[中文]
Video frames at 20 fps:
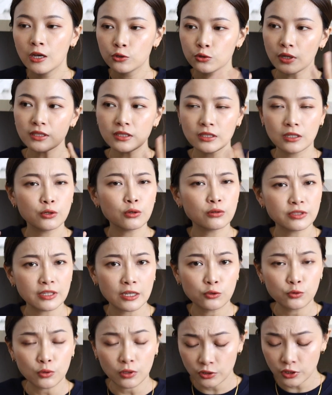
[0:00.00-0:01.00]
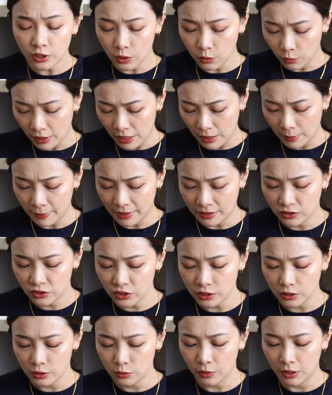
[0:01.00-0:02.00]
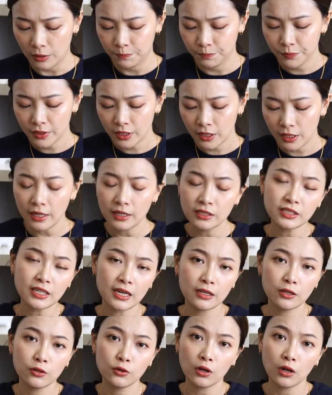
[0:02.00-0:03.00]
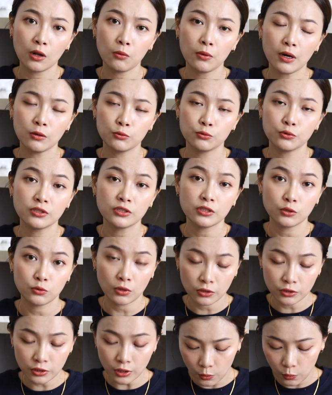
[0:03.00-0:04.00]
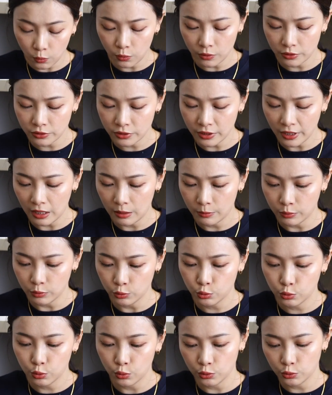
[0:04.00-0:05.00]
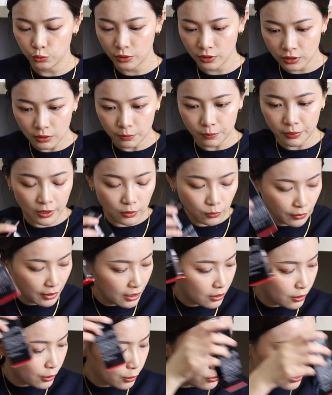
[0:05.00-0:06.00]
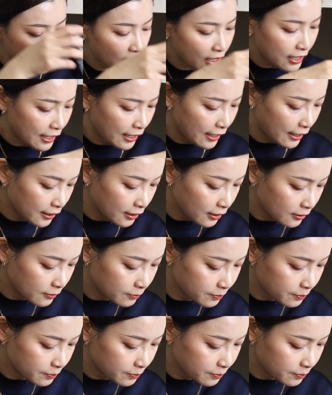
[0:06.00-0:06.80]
所以它整个用起来妆效果还蛮喜欢。那在夏天用的话，我觉得持妆效果也是还不错，所以这瓶我要留下来。